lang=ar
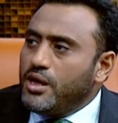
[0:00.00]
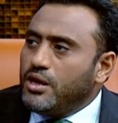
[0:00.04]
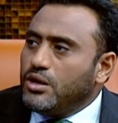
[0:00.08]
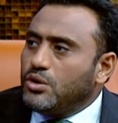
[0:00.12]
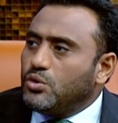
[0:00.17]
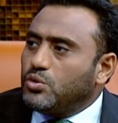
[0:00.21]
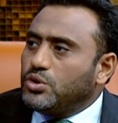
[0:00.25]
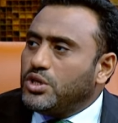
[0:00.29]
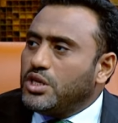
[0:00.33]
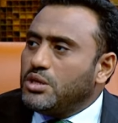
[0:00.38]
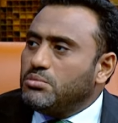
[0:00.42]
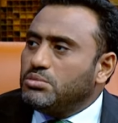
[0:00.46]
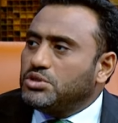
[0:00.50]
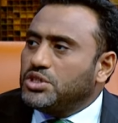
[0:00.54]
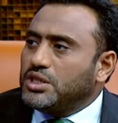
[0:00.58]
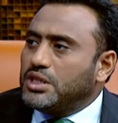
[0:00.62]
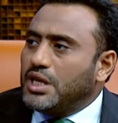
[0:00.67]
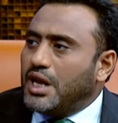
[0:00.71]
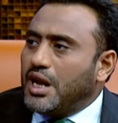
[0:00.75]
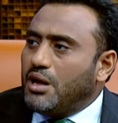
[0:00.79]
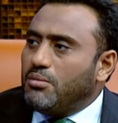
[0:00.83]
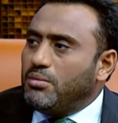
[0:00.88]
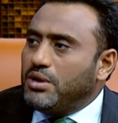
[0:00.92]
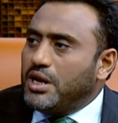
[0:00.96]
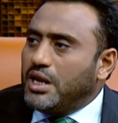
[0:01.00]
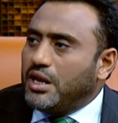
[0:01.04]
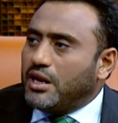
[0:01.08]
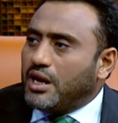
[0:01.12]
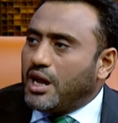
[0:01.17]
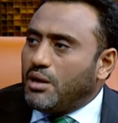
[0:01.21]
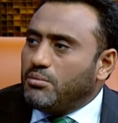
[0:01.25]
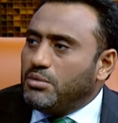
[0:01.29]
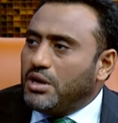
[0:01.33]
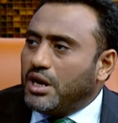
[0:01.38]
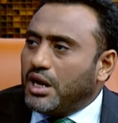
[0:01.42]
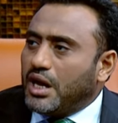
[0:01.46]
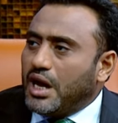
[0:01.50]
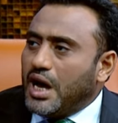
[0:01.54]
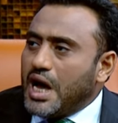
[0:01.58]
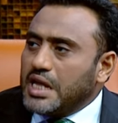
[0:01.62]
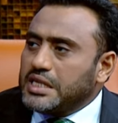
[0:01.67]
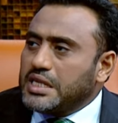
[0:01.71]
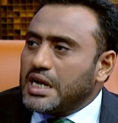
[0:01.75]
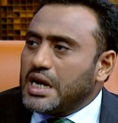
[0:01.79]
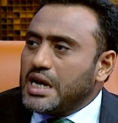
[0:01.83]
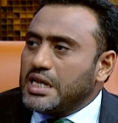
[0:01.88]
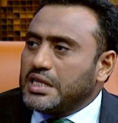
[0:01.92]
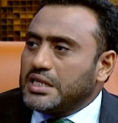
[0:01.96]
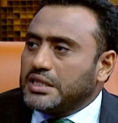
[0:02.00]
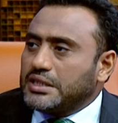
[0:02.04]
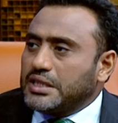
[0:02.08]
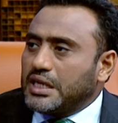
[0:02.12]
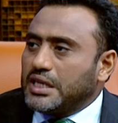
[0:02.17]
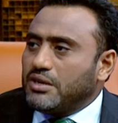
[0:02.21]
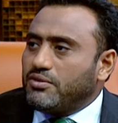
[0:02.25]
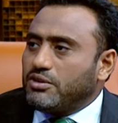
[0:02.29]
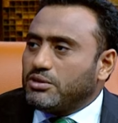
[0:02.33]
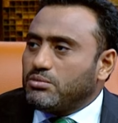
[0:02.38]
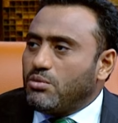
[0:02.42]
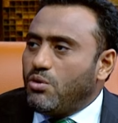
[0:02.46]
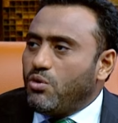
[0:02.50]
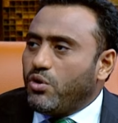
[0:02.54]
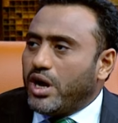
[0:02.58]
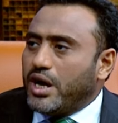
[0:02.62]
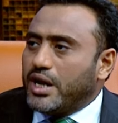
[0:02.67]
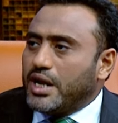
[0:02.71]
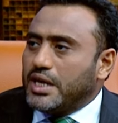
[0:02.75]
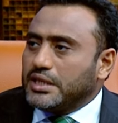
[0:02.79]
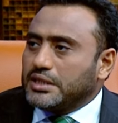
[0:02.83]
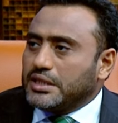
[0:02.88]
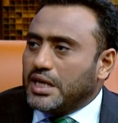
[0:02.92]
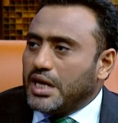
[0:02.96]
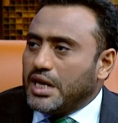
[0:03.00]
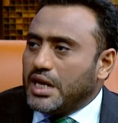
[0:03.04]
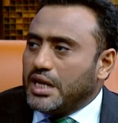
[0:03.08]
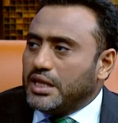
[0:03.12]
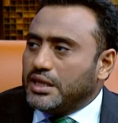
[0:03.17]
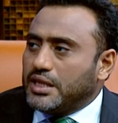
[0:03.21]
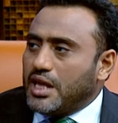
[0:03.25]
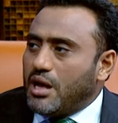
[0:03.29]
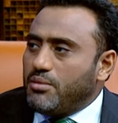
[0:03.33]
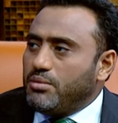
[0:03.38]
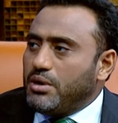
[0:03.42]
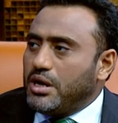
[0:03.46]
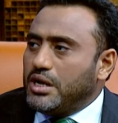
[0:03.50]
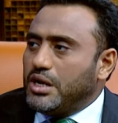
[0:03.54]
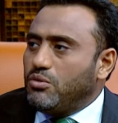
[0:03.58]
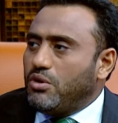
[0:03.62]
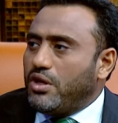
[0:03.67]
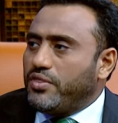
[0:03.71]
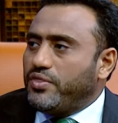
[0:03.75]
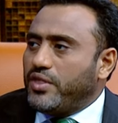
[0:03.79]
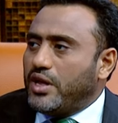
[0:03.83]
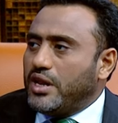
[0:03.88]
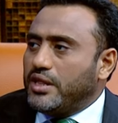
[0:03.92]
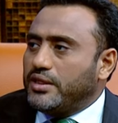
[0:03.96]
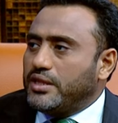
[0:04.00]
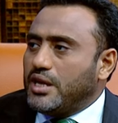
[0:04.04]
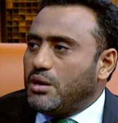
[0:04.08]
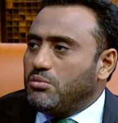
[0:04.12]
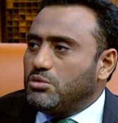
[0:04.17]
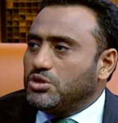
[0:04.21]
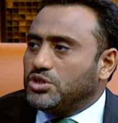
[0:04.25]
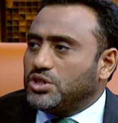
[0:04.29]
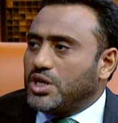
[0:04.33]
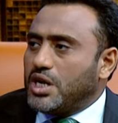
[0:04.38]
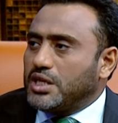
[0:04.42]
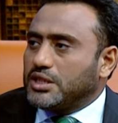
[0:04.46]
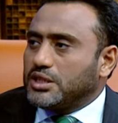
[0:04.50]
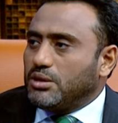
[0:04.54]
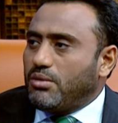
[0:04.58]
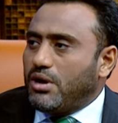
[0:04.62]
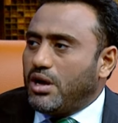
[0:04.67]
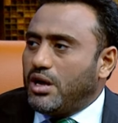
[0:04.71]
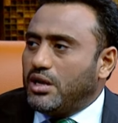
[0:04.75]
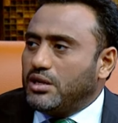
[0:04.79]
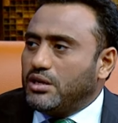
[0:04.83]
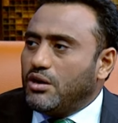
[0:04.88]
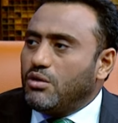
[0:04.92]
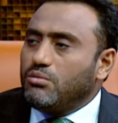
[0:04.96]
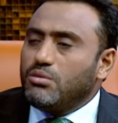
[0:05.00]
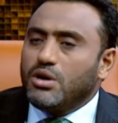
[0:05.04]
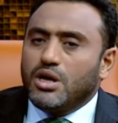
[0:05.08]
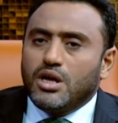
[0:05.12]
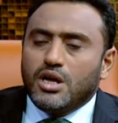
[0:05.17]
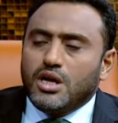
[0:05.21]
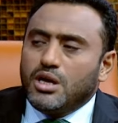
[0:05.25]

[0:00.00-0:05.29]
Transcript: ندين بشدة العملية الإرهابية القادرة التي استهدفت موقعا عسكريا تابعا للواء الثالث دعم إسناد صباح اليوم